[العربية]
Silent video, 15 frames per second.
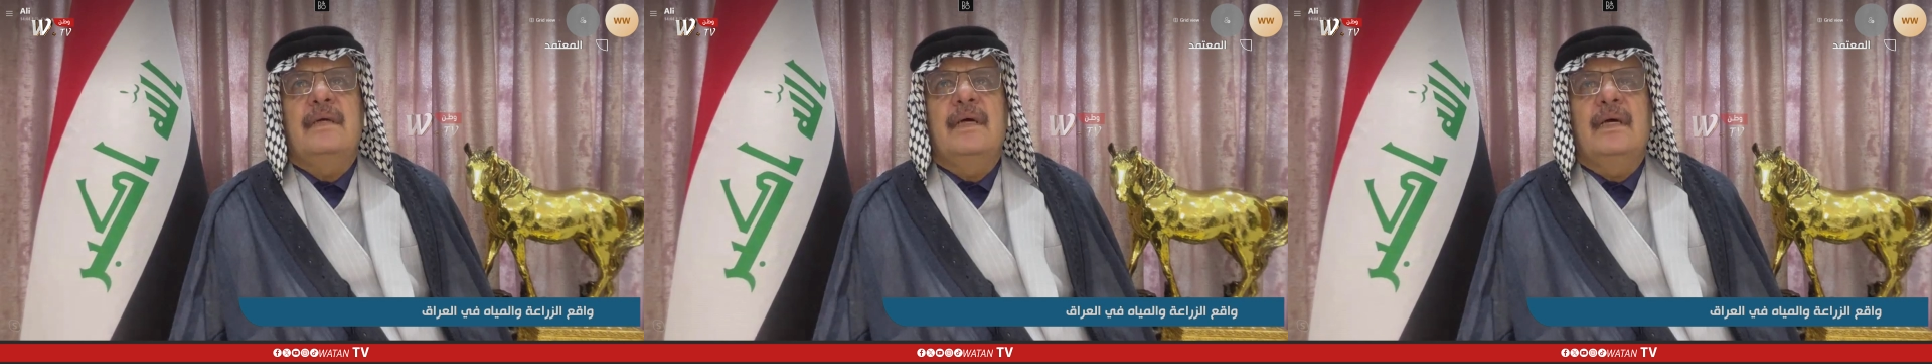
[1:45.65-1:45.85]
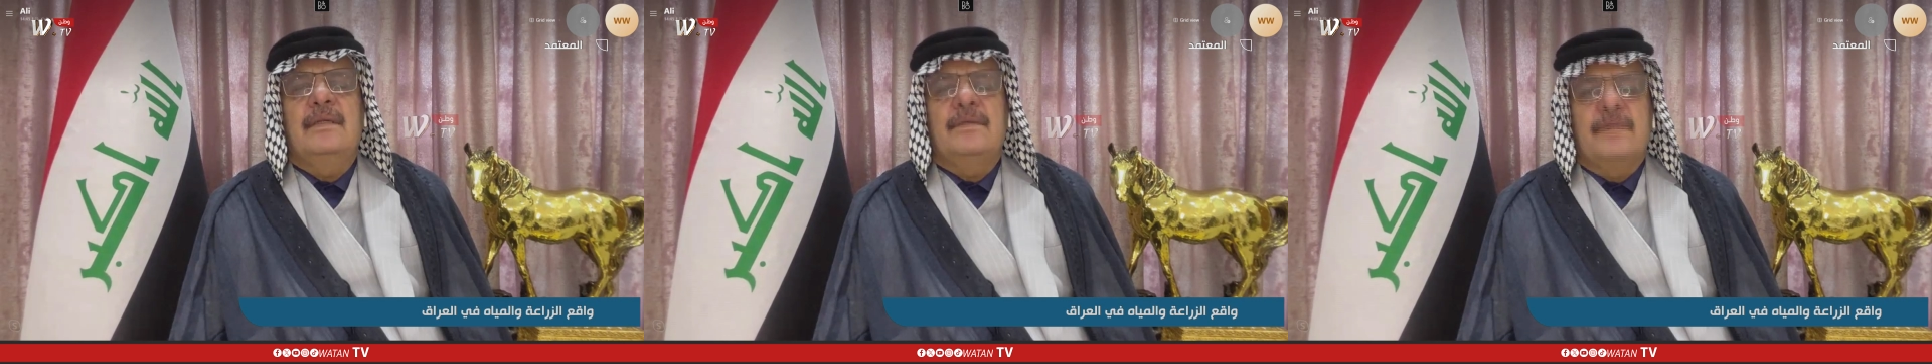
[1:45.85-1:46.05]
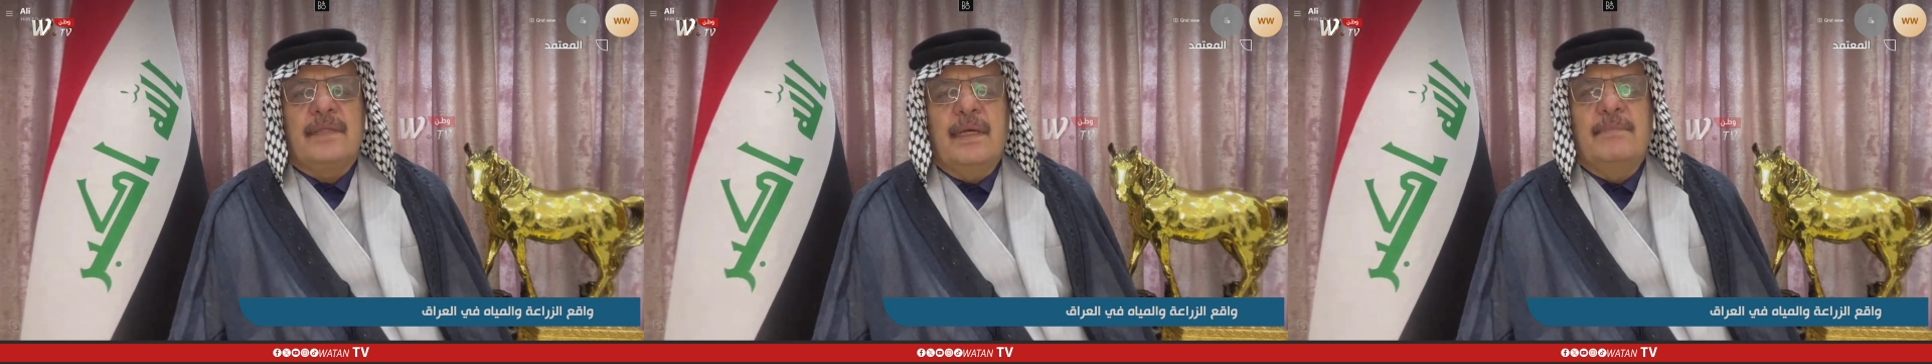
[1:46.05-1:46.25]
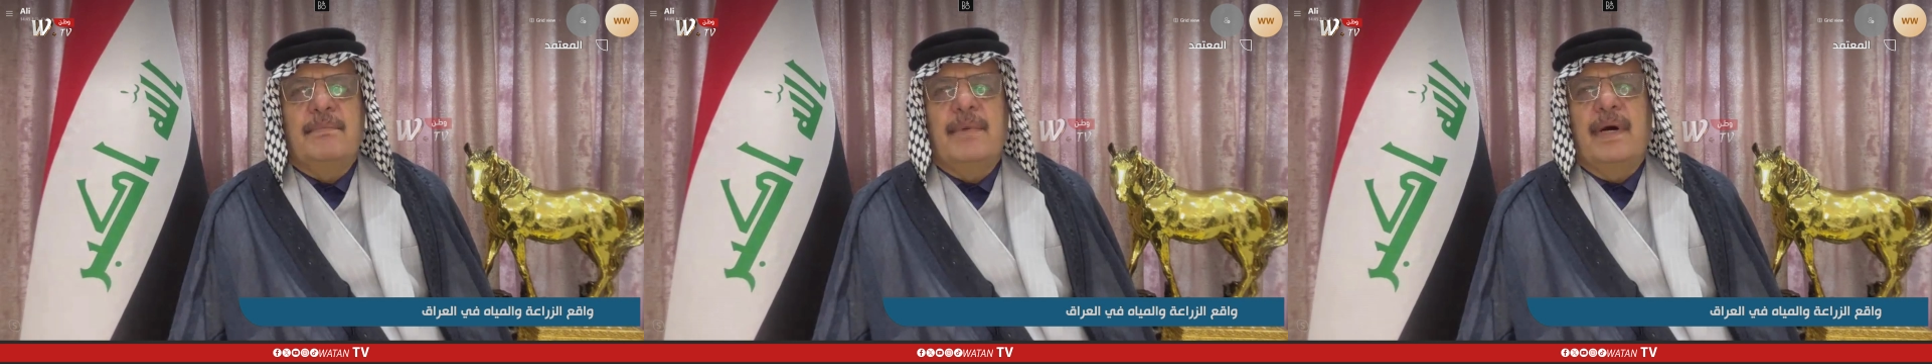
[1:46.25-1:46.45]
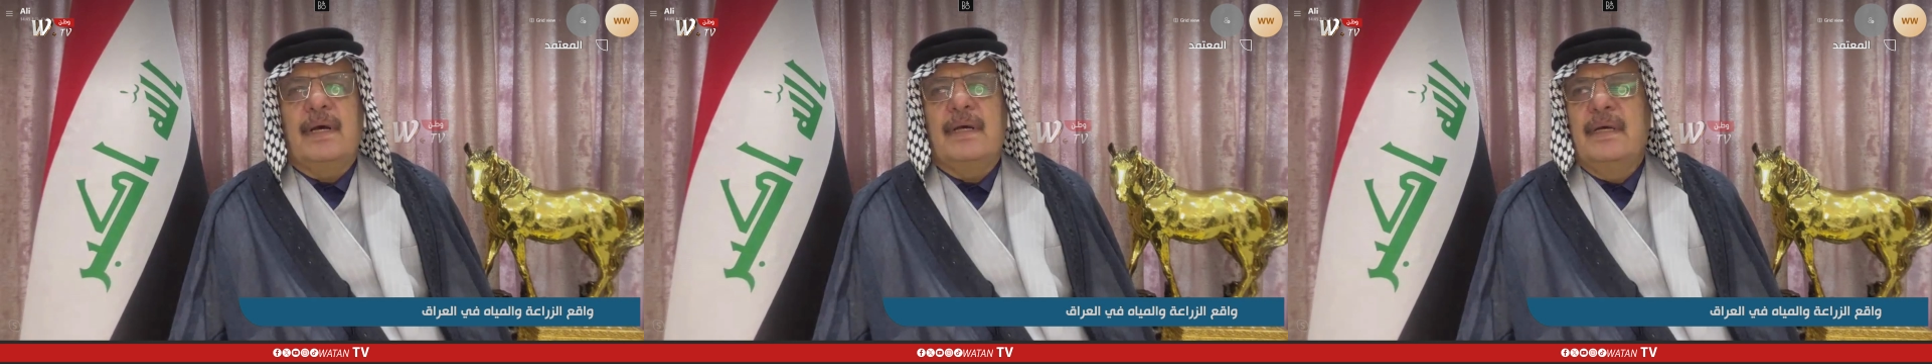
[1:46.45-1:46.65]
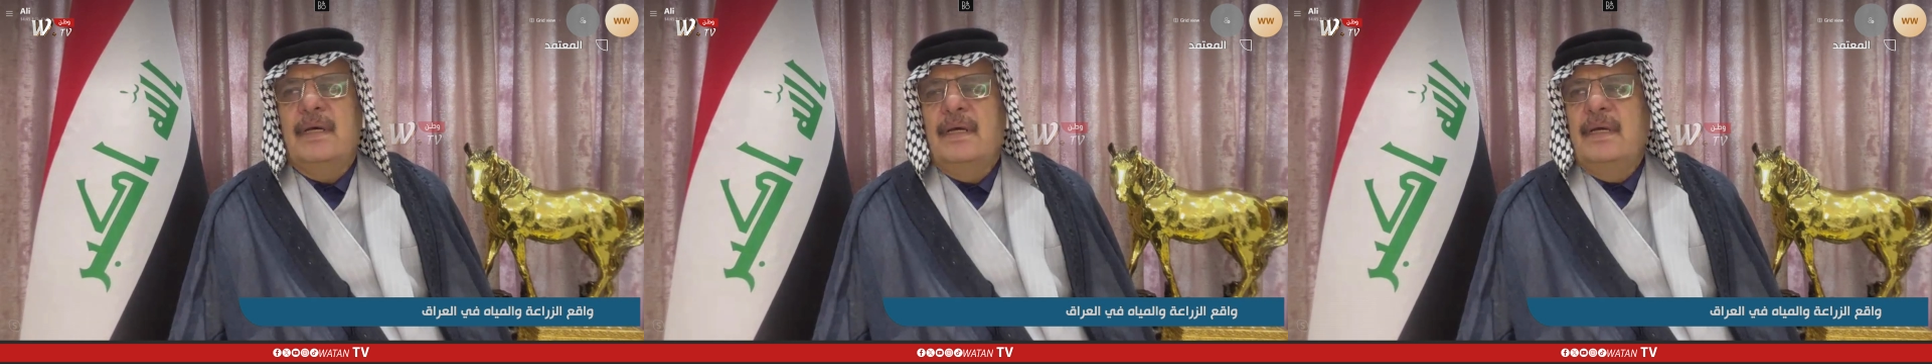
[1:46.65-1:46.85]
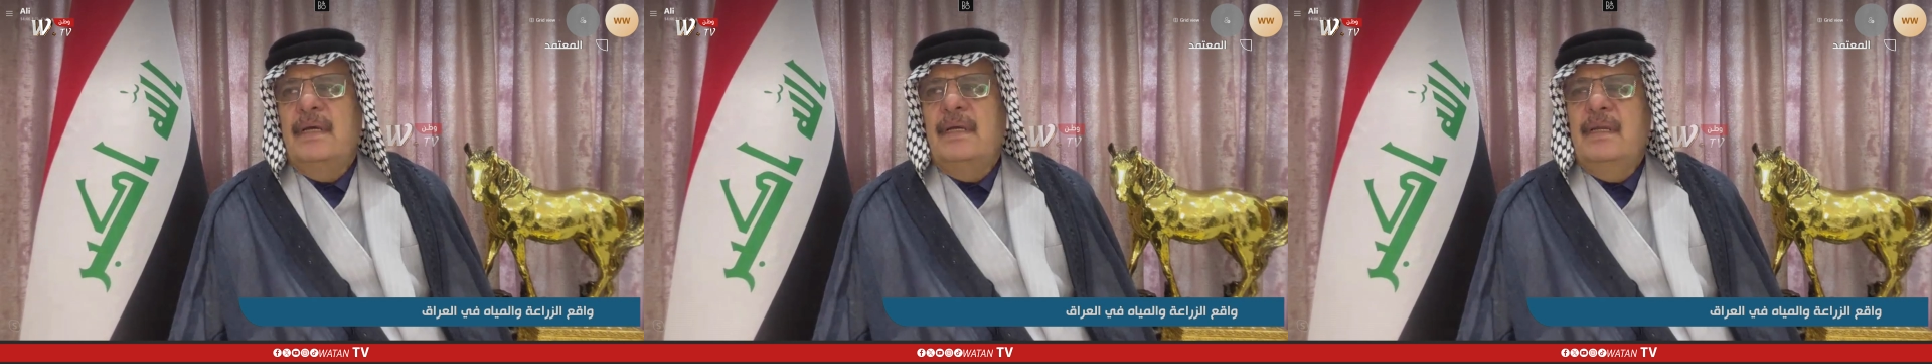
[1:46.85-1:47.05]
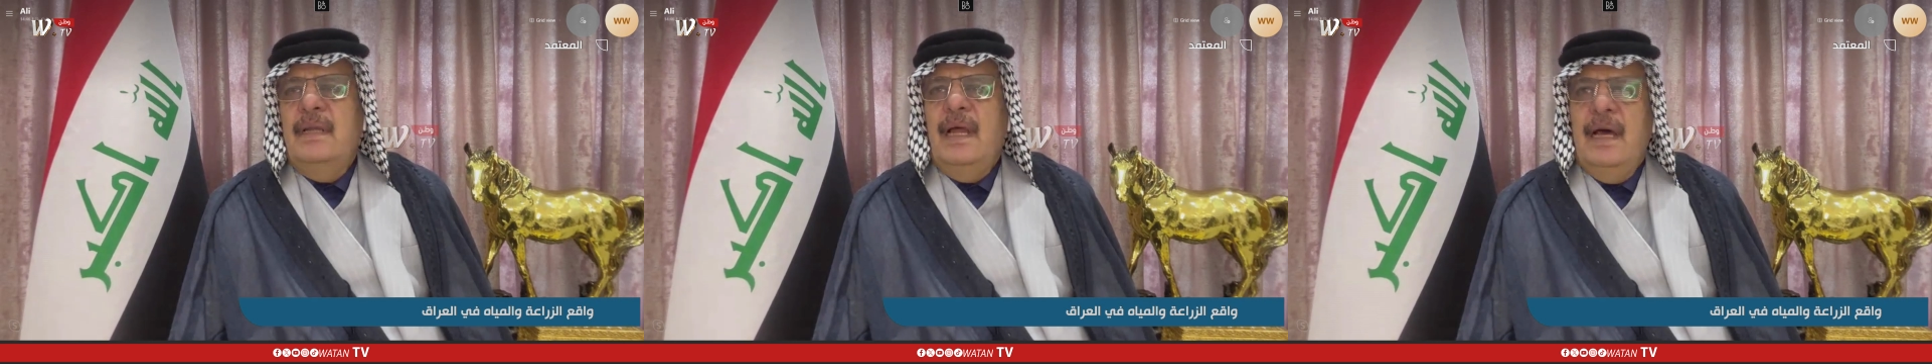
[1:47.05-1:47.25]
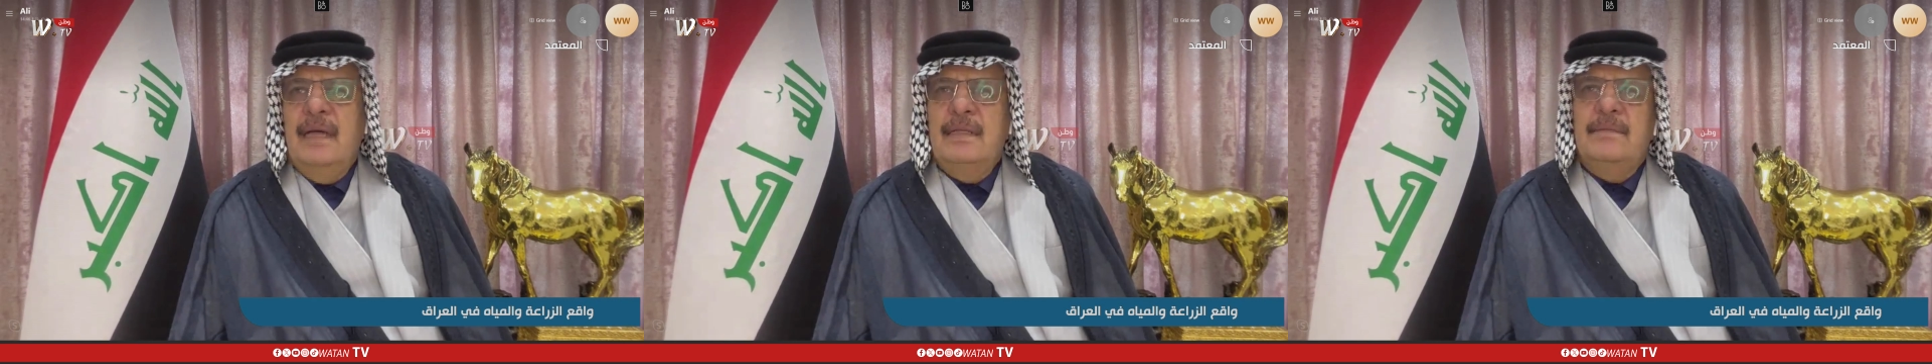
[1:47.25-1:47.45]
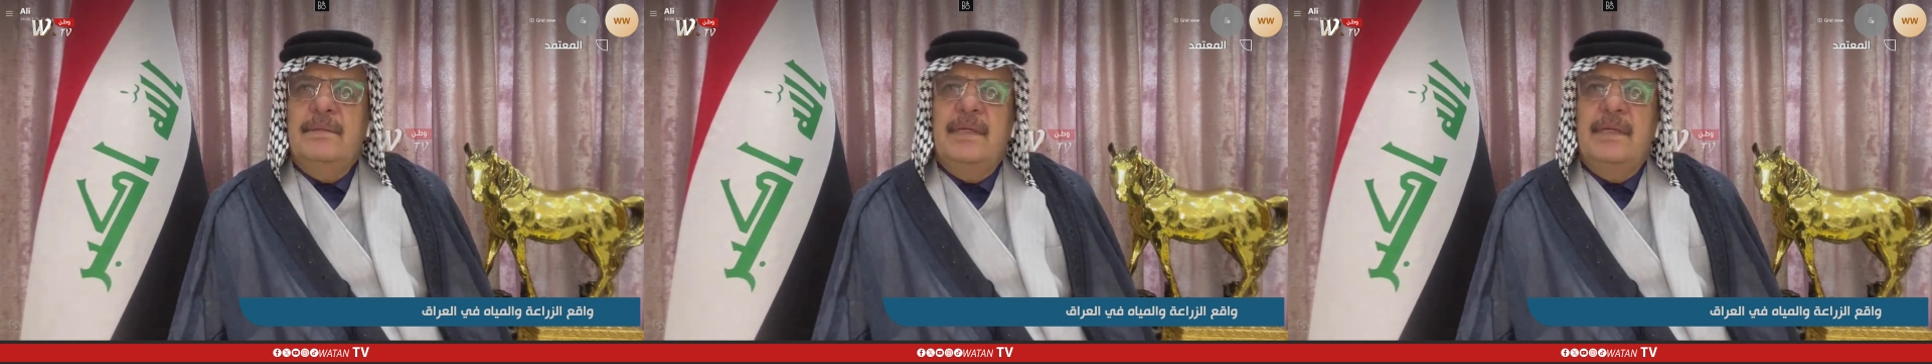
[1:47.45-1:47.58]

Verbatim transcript: يعني تطبق للحد